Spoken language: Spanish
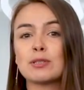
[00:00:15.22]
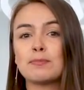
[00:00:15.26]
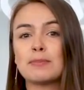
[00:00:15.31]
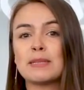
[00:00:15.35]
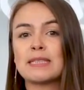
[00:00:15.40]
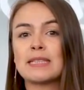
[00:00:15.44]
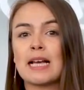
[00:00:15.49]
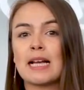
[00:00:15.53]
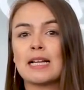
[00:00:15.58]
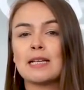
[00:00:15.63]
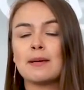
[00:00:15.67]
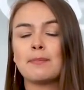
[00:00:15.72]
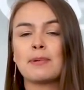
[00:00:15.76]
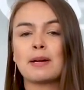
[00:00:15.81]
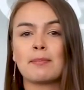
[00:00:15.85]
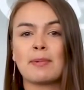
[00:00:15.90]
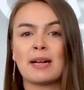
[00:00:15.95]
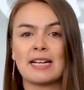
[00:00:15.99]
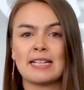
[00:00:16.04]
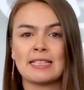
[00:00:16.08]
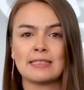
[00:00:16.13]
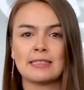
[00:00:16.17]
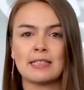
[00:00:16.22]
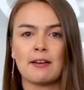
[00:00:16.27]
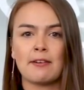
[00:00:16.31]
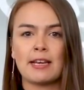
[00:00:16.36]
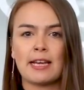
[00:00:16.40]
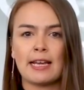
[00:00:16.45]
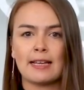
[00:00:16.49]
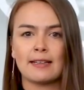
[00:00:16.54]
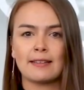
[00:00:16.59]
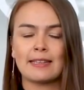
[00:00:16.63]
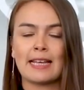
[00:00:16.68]
especial de permanencia
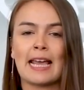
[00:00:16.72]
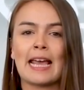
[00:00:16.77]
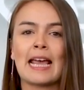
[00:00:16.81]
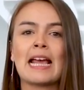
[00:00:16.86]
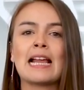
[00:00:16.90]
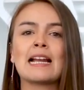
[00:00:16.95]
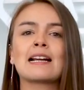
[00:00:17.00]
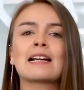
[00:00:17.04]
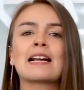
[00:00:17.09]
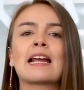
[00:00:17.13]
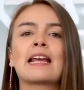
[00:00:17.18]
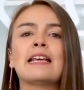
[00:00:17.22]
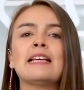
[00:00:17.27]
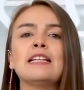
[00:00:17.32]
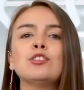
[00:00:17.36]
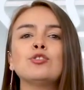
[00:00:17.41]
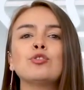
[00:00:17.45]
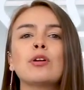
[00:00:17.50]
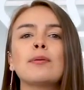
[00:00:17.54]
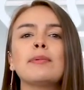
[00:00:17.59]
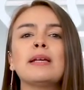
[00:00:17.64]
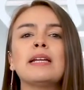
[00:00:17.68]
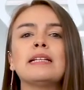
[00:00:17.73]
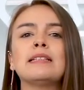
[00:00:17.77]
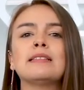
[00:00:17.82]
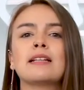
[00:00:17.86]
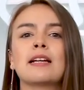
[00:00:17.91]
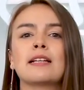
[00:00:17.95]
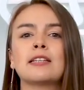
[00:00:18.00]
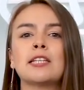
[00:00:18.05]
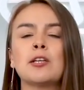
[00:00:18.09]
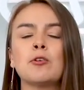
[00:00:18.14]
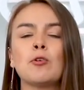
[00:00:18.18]
vigente, el registro
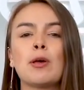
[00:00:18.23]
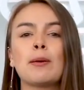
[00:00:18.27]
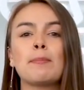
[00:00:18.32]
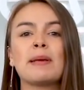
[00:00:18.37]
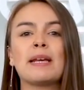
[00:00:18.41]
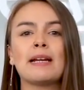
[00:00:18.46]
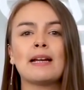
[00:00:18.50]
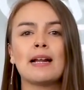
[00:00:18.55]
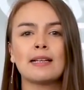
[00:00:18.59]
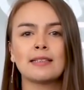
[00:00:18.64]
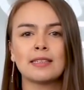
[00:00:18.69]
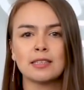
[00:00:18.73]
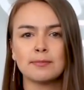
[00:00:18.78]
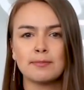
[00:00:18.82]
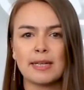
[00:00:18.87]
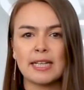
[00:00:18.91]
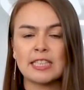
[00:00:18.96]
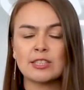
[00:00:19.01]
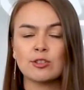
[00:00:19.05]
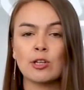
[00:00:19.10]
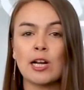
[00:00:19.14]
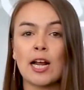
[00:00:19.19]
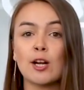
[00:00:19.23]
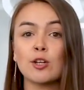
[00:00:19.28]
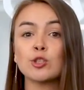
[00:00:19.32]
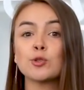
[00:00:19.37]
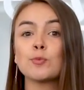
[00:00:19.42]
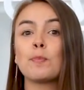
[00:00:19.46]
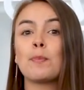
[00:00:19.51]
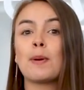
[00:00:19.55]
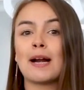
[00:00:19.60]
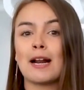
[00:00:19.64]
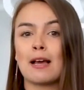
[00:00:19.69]
administrativo de migrantes
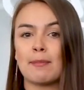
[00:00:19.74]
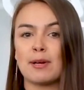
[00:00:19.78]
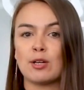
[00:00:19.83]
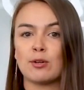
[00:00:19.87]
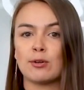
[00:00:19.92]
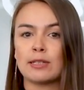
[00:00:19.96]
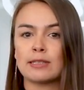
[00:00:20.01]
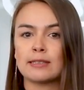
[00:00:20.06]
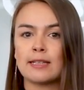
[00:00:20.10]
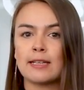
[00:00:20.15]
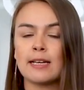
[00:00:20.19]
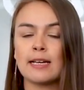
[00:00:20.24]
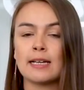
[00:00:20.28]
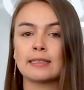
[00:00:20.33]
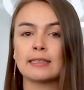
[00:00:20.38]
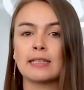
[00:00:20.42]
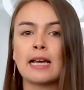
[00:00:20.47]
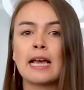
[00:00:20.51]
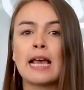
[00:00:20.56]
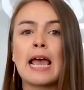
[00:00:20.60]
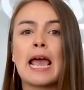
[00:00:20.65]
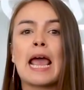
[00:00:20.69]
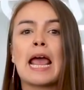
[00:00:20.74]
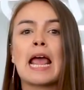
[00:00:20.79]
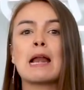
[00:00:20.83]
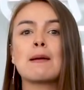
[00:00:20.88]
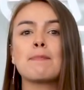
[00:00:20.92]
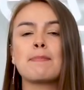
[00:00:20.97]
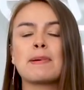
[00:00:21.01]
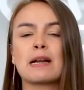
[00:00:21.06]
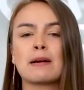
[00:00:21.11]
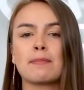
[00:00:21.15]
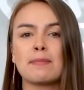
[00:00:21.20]
venezolanos para menores de edad,
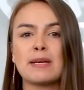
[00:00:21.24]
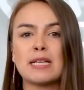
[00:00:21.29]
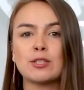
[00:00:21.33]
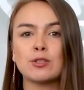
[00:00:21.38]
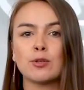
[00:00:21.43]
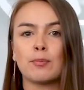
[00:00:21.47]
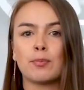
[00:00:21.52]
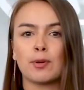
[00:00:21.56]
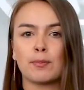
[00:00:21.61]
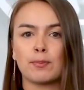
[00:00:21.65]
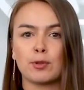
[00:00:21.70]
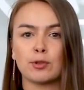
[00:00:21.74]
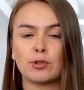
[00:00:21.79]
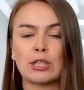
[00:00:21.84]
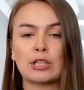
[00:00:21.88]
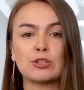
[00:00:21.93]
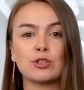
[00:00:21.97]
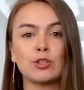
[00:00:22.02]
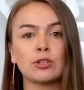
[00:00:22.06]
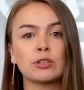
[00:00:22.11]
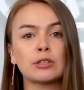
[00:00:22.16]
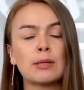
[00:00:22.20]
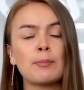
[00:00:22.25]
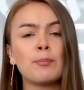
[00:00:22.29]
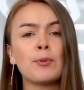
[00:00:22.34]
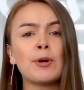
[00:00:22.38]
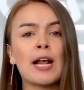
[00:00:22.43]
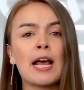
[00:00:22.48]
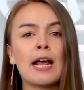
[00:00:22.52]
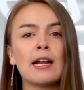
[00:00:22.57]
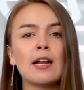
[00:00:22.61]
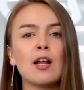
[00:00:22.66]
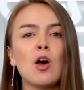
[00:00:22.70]
el permiso por protección
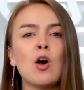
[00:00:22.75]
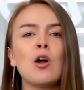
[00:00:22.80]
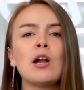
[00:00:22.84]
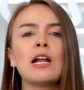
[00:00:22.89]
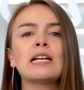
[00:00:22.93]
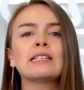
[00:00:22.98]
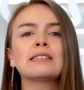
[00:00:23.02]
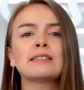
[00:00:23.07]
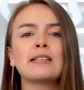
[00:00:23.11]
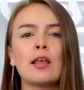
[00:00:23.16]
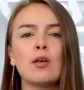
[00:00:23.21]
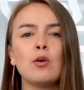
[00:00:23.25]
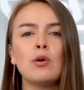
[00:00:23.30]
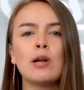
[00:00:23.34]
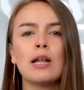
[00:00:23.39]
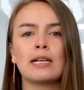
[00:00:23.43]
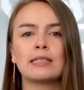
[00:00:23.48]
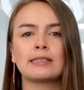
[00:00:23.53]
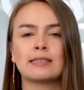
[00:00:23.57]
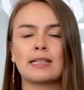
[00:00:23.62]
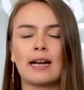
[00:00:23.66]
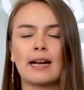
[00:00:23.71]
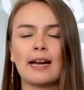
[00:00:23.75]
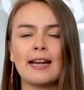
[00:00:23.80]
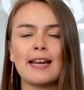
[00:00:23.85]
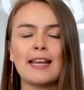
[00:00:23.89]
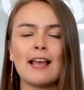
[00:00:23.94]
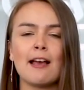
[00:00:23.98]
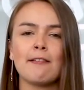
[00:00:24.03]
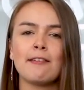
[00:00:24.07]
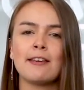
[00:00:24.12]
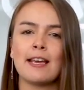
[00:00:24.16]
temporal o la cédula de extranjería